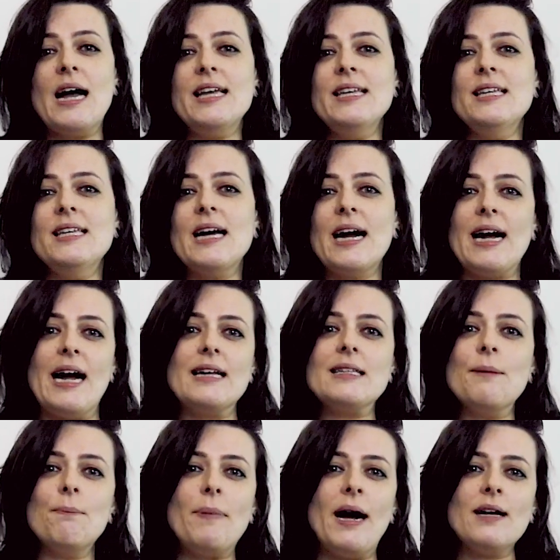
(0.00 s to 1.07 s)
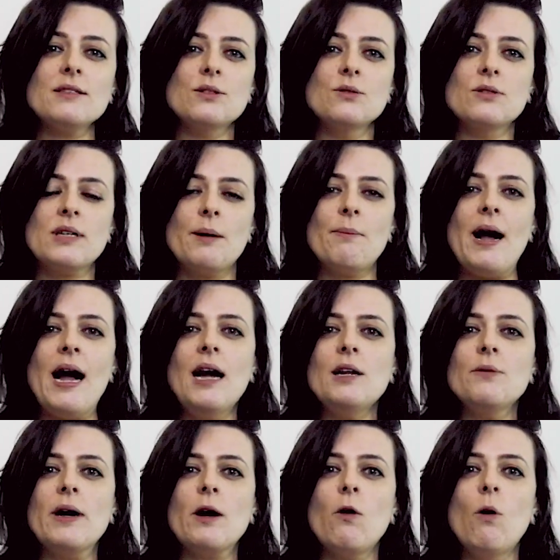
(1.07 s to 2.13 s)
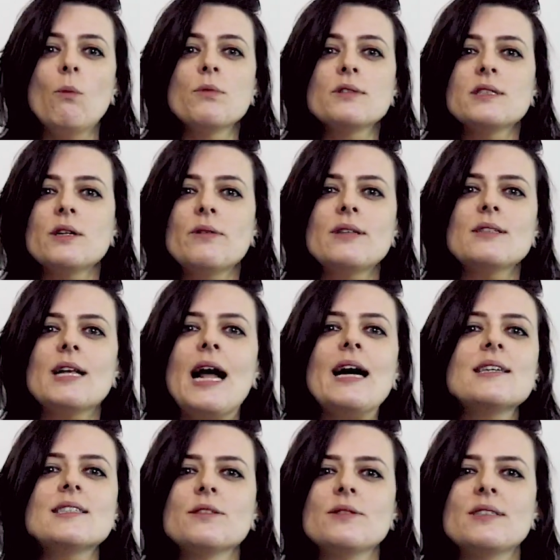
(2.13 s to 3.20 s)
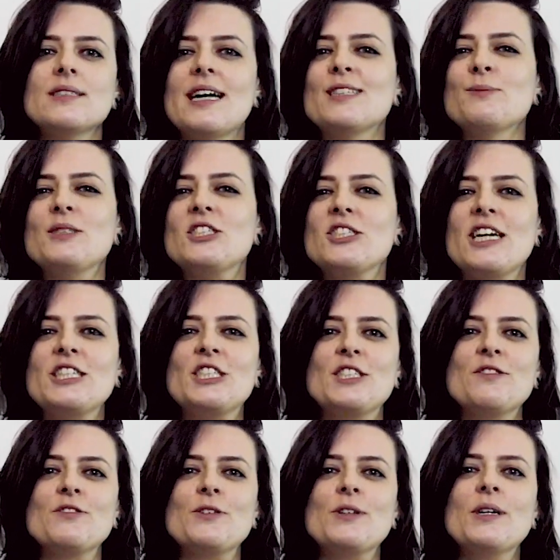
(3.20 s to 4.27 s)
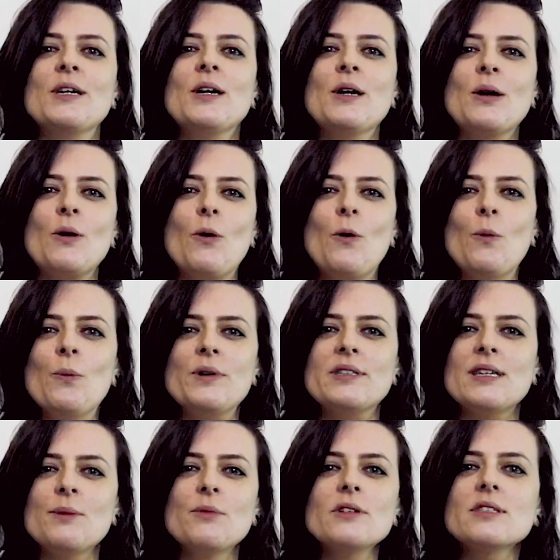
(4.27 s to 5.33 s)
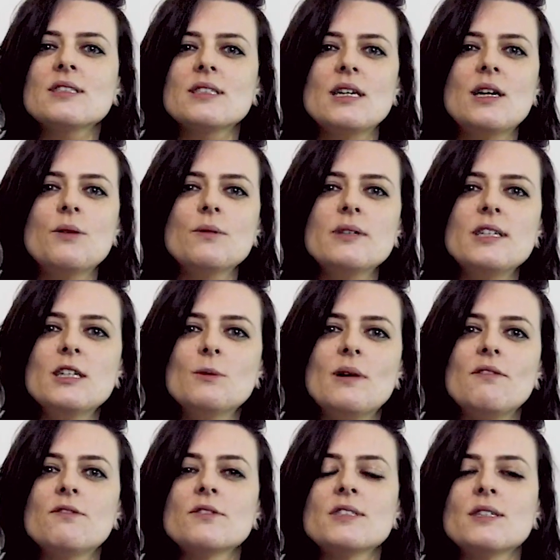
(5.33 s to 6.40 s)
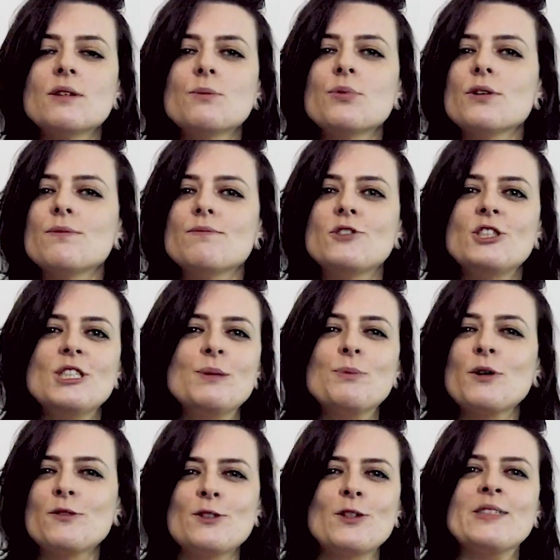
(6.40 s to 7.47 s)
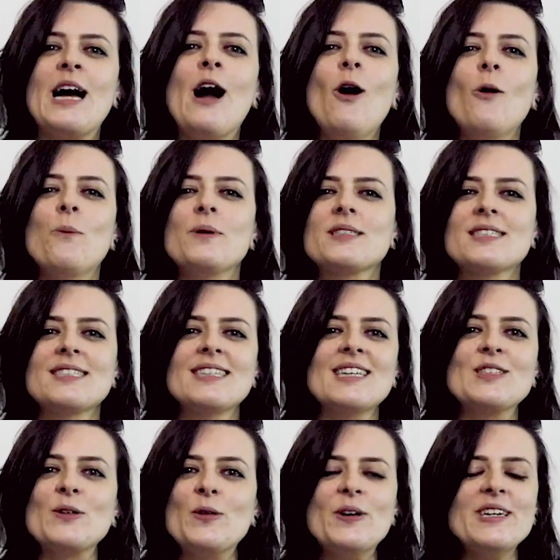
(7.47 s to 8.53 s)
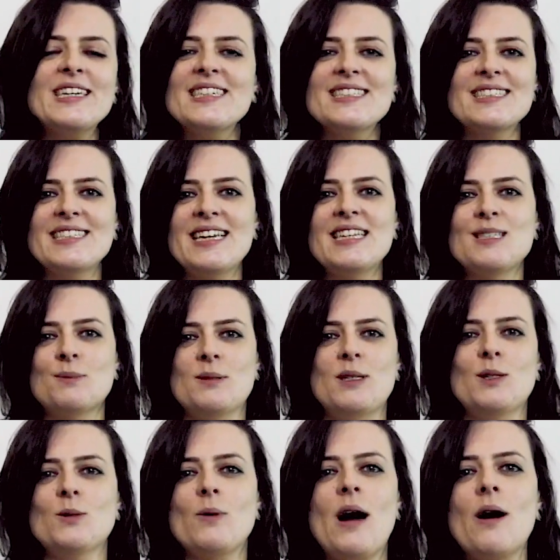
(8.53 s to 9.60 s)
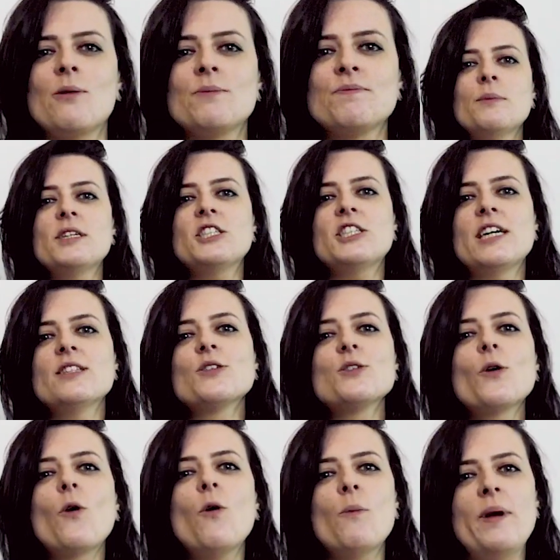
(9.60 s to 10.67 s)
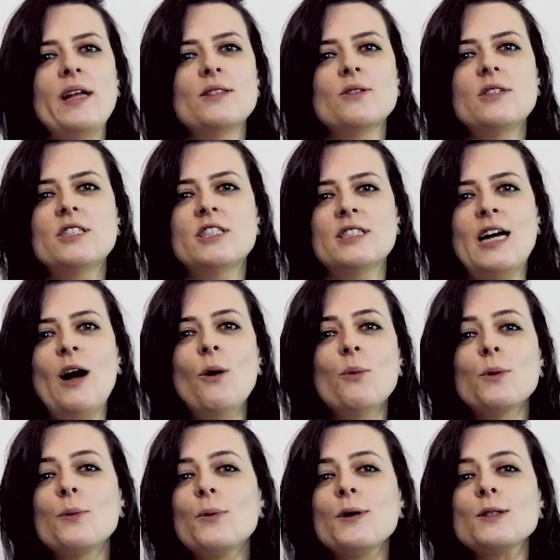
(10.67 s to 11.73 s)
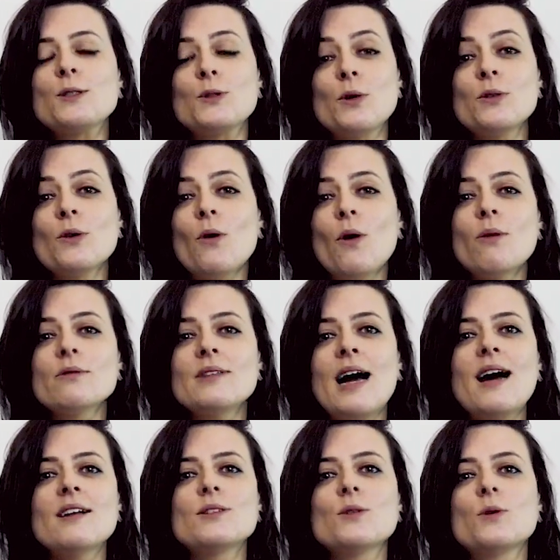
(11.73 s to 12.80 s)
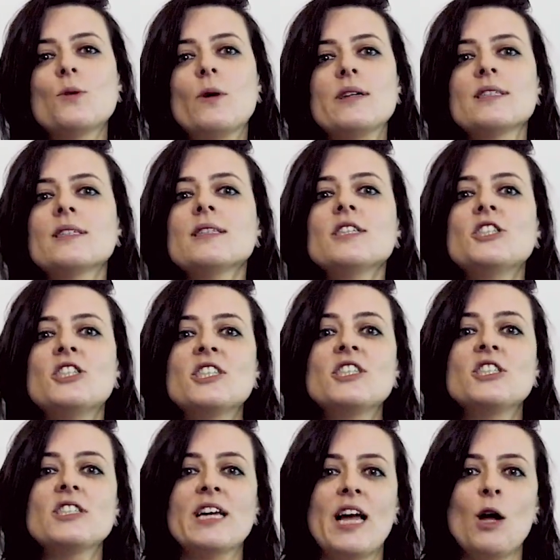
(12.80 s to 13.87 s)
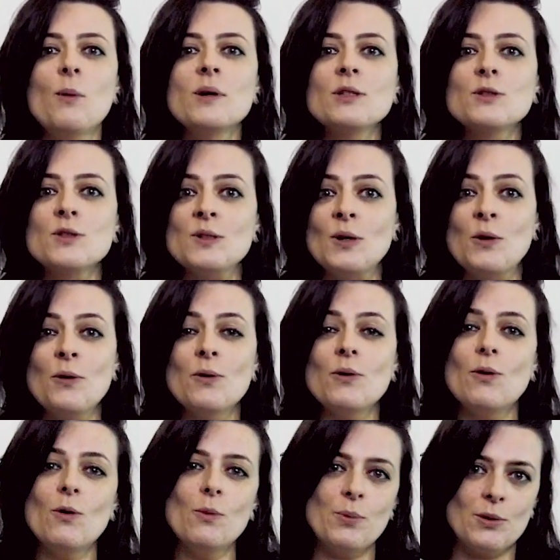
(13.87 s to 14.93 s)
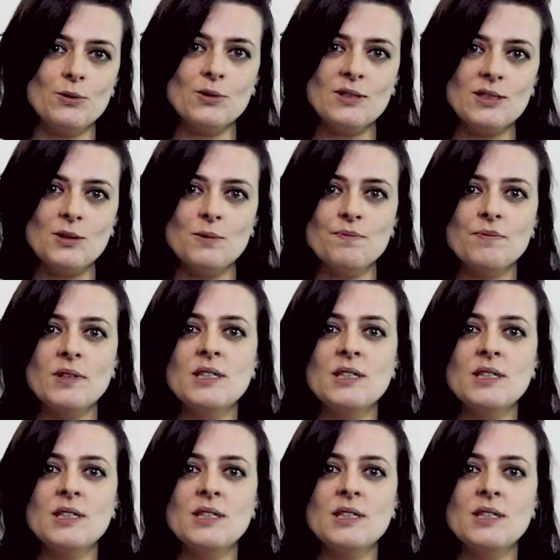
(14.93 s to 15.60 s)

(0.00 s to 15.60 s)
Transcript: e a cada passo do trabalho é como se eu entrasse em um estado meditativo, com muita emoção e uma fusão de profissional, pesquisadora e ser espiritual. Mexer no documento original proporciona o contato com as energias de quem o manuseou ou produziu